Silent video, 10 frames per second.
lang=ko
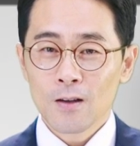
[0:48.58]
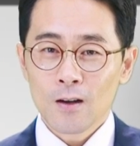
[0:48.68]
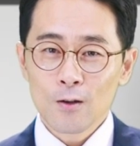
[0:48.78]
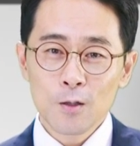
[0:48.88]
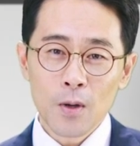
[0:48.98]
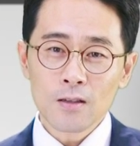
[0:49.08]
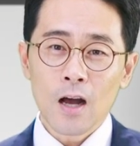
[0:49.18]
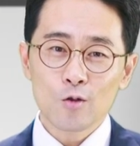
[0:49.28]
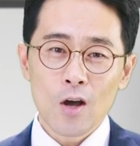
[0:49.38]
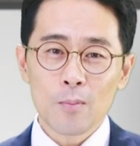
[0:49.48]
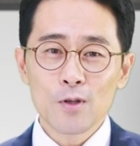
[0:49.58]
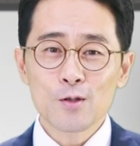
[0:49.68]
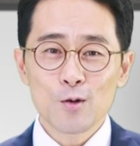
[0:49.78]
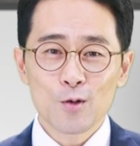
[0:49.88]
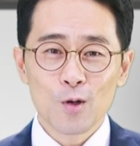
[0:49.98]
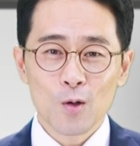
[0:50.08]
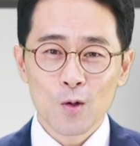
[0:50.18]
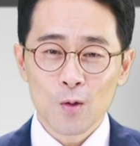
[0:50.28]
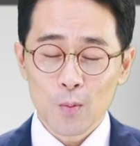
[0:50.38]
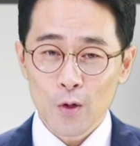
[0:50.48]
어, 그 말은 아주
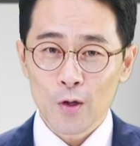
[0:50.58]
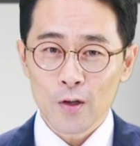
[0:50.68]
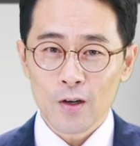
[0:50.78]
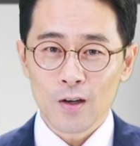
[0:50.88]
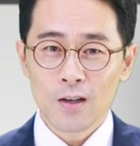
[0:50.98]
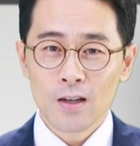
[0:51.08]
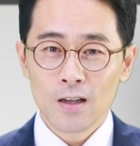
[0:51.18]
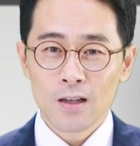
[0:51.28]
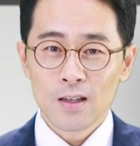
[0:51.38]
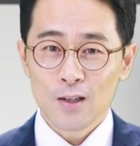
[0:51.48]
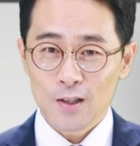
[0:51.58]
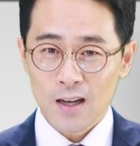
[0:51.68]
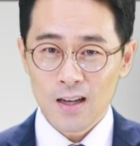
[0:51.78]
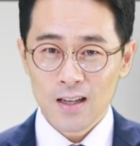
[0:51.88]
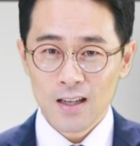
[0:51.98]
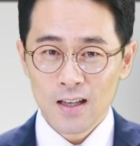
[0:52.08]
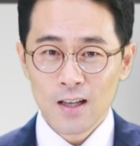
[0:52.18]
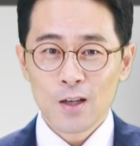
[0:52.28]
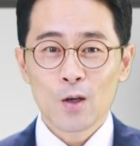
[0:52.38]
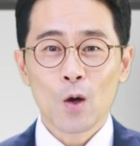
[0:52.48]
합리적으로 보여요. 그러나
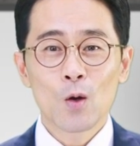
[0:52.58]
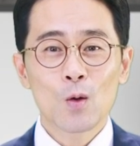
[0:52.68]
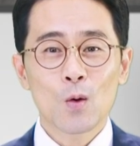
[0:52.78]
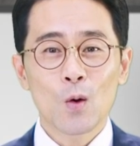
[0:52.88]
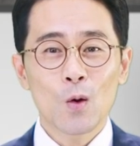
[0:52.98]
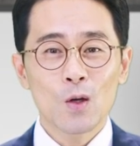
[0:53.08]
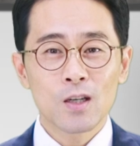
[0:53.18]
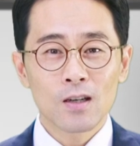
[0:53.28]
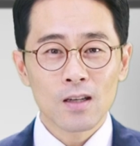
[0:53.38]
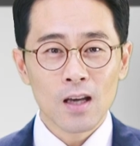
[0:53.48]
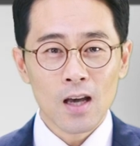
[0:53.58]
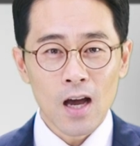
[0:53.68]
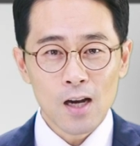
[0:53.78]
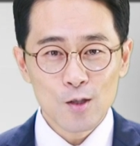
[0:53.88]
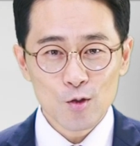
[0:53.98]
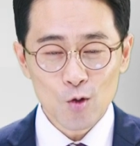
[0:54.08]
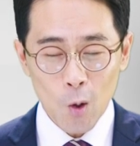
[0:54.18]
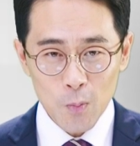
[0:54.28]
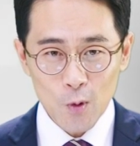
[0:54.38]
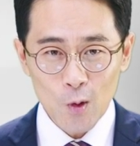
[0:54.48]
결코 그렇게 할 수
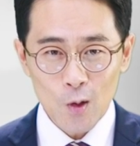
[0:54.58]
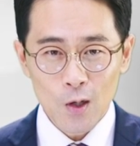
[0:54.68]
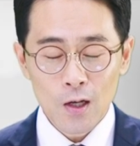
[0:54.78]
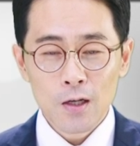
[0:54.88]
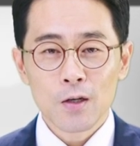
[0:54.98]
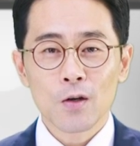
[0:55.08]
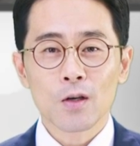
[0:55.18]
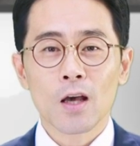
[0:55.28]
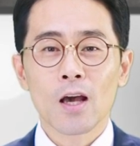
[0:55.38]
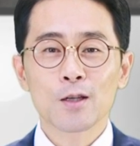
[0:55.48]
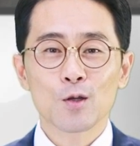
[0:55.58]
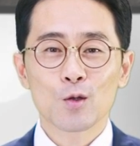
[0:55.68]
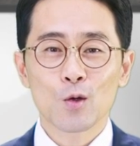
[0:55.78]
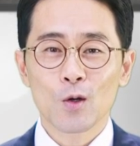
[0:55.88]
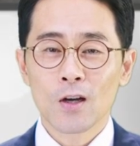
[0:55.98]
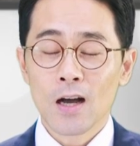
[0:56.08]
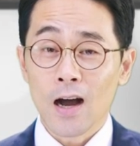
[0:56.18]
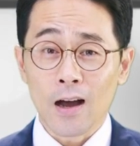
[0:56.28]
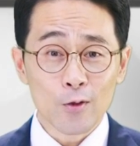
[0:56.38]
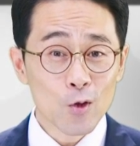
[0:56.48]
없고 그렇게 해서도
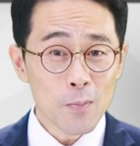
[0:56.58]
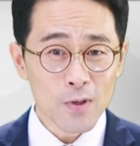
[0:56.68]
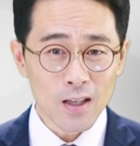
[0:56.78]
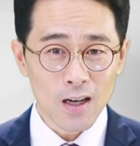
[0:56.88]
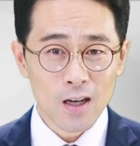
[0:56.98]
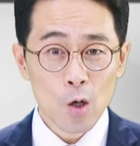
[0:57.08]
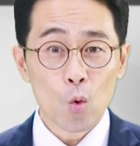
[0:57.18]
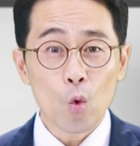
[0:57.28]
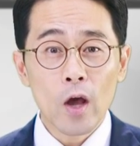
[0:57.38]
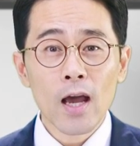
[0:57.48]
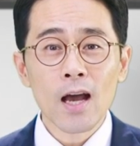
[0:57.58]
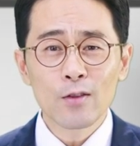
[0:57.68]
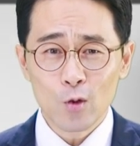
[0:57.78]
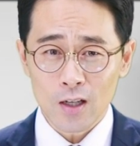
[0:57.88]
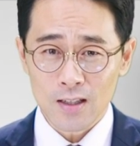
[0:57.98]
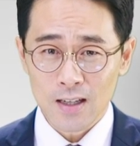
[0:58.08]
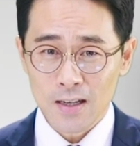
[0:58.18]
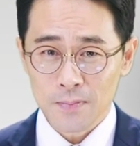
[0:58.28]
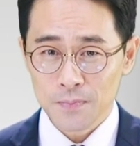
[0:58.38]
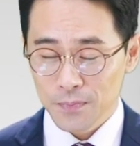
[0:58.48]
안 됩니다. 왜안
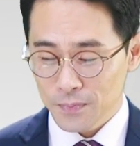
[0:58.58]
되는가?